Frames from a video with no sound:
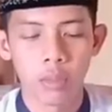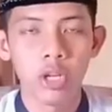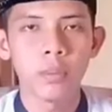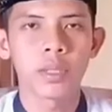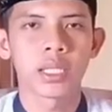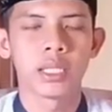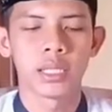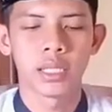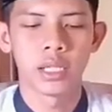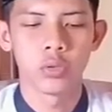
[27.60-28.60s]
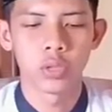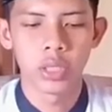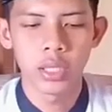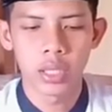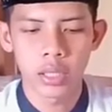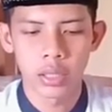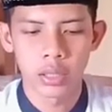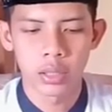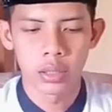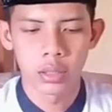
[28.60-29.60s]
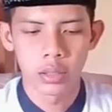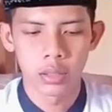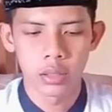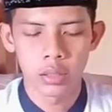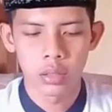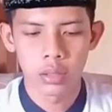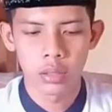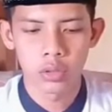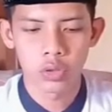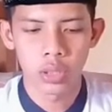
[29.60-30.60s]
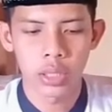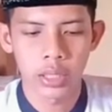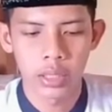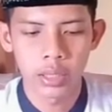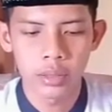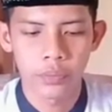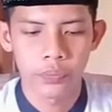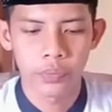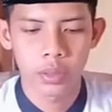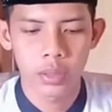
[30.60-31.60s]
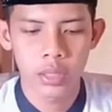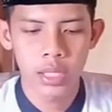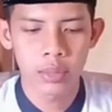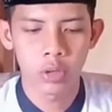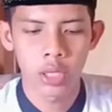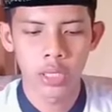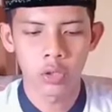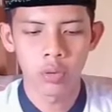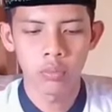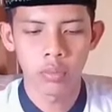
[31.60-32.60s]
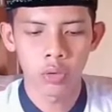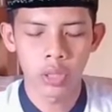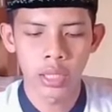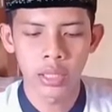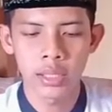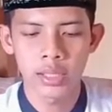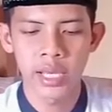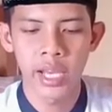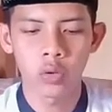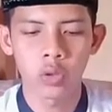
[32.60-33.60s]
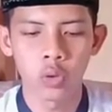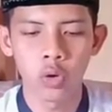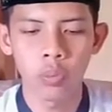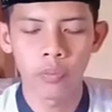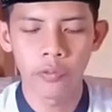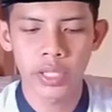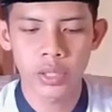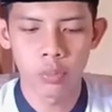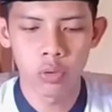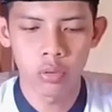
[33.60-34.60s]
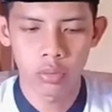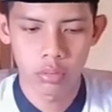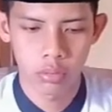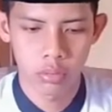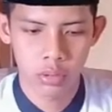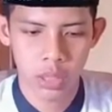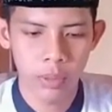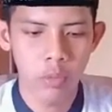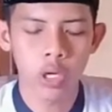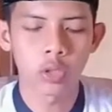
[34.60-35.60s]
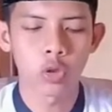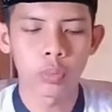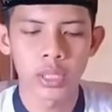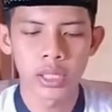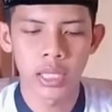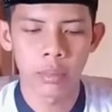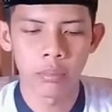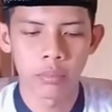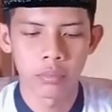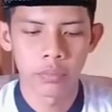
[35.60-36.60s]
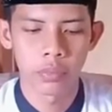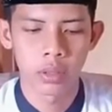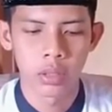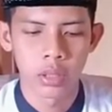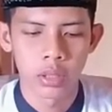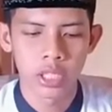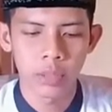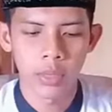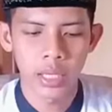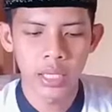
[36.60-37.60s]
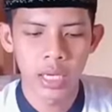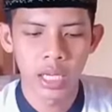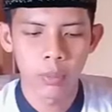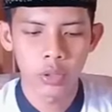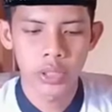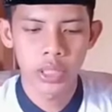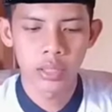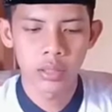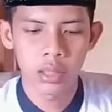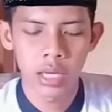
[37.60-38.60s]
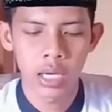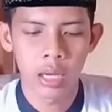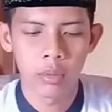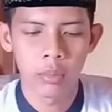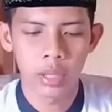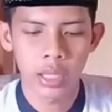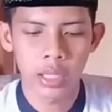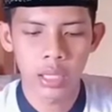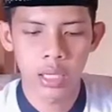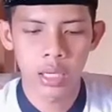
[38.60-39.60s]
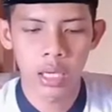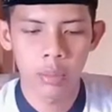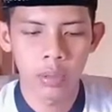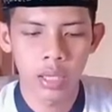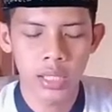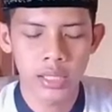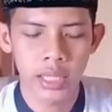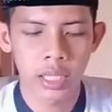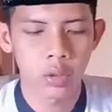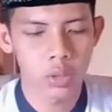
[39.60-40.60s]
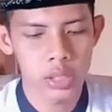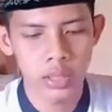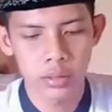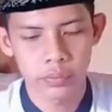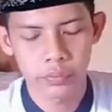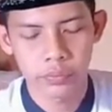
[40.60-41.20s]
Kemudian pertanyaan selanjutnya dari uh, saudara kita, Assalamualaikum, mau tanya, saya ikut grup Facebook, tapi bukan grup Islam. Setiap hari ada postingan tentang agama mereka, apakah saya dosa?